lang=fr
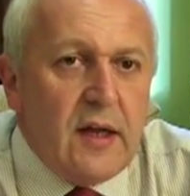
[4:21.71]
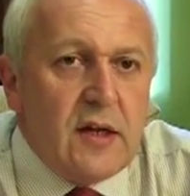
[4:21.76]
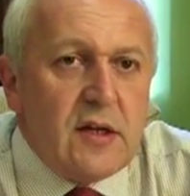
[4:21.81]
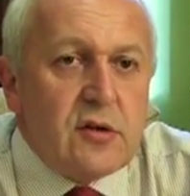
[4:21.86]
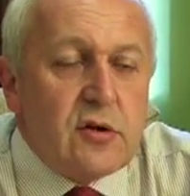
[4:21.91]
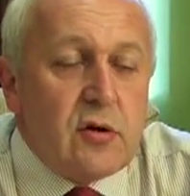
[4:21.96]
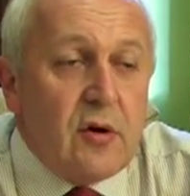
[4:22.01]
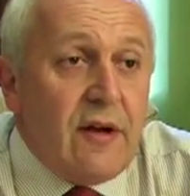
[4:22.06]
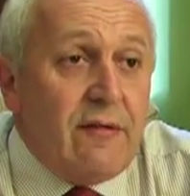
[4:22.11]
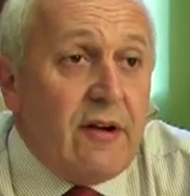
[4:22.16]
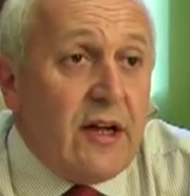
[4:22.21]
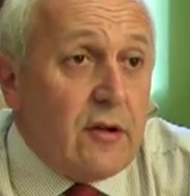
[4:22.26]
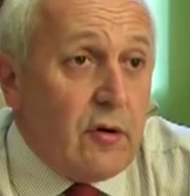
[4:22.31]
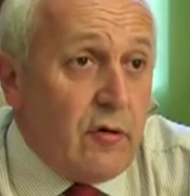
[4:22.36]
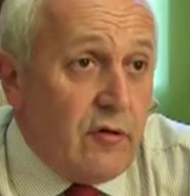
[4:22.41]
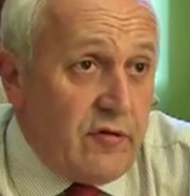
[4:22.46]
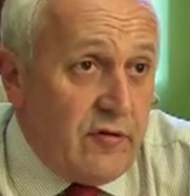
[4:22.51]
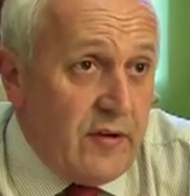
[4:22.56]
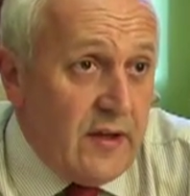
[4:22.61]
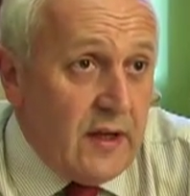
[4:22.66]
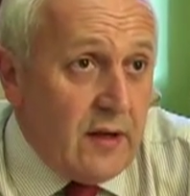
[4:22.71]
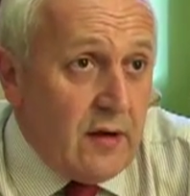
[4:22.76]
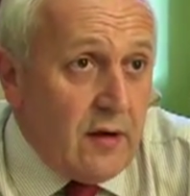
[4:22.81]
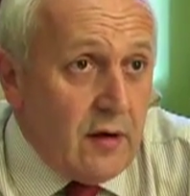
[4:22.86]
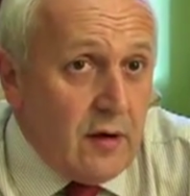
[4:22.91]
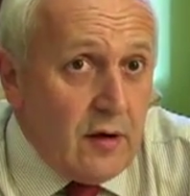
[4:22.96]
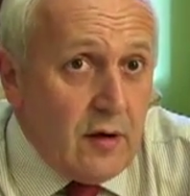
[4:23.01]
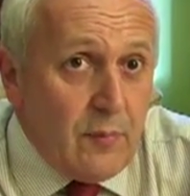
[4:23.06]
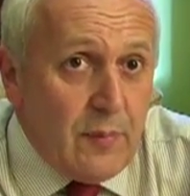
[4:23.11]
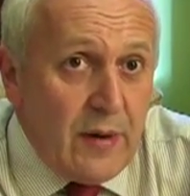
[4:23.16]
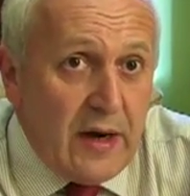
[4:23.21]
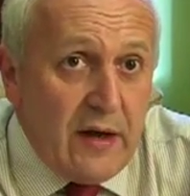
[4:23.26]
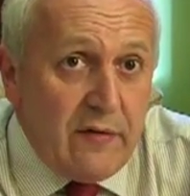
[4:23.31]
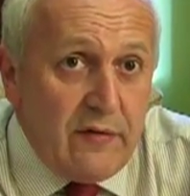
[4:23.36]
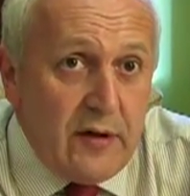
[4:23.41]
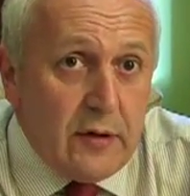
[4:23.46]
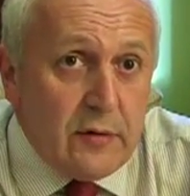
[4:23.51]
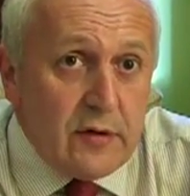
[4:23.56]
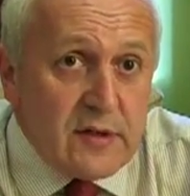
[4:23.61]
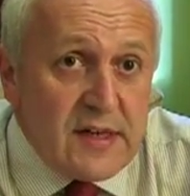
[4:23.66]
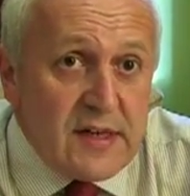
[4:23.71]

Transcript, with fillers: Cela va être fait par la ville de